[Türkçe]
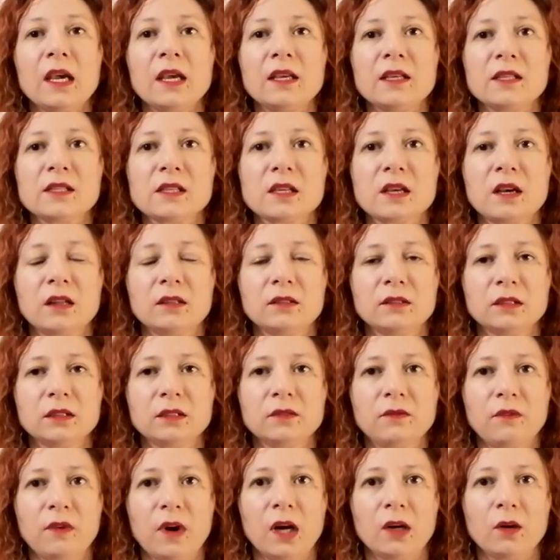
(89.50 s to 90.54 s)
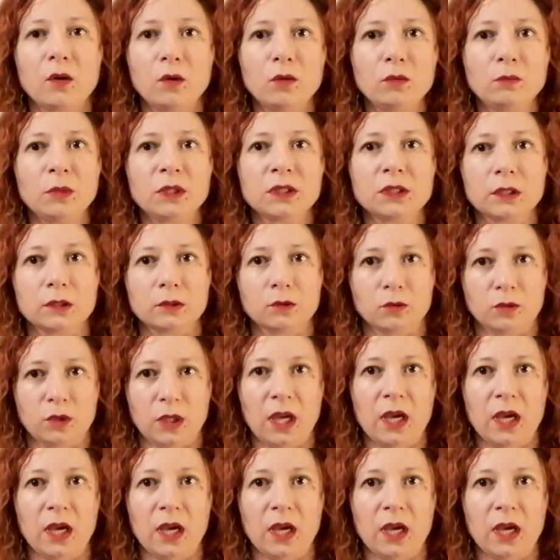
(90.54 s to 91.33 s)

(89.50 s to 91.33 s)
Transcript: insanların var olmadan